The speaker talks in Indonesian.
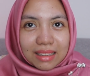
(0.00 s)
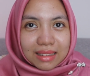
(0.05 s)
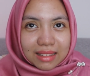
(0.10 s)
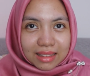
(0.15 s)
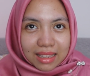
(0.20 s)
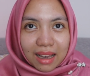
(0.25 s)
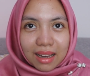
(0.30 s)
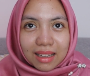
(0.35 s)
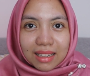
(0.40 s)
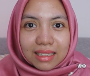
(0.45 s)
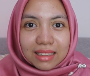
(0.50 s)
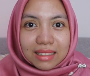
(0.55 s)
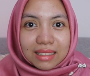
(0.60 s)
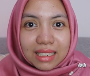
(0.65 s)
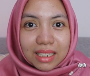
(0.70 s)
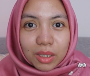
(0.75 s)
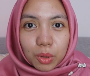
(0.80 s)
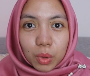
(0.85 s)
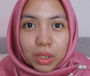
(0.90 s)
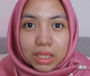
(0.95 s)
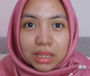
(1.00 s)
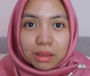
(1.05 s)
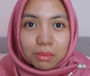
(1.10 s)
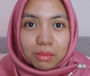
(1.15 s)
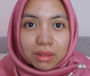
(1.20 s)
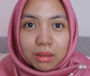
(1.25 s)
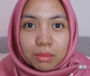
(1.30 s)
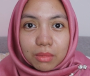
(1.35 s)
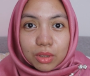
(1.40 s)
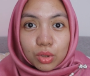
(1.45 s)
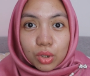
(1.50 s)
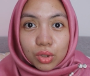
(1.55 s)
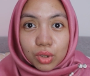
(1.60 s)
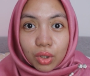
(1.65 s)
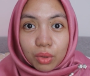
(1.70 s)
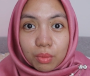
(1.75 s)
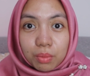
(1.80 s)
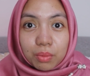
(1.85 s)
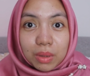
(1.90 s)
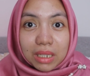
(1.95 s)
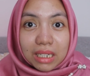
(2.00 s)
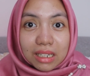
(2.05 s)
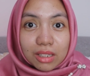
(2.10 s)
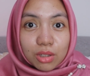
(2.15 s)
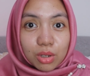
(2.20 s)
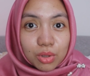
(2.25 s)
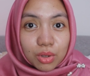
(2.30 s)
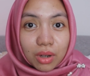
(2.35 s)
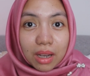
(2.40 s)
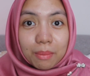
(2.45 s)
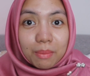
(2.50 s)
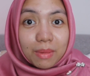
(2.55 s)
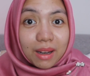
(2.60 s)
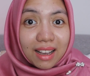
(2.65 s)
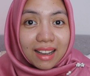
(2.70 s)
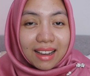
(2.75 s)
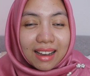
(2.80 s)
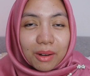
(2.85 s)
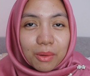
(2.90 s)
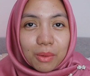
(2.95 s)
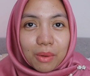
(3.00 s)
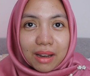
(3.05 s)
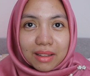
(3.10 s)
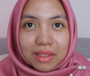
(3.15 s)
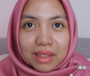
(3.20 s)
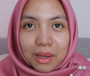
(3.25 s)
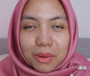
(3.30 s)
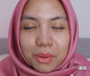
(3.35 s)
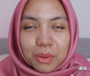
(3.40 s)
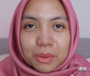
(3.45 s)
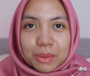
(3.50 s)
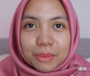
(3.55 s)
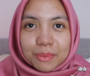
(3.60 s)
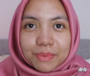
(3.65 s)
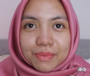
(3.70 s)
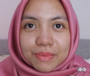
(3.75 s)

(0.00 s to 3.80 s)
entah di kulit teman-teman cocok bener cocok apa enggak aku nggak tahu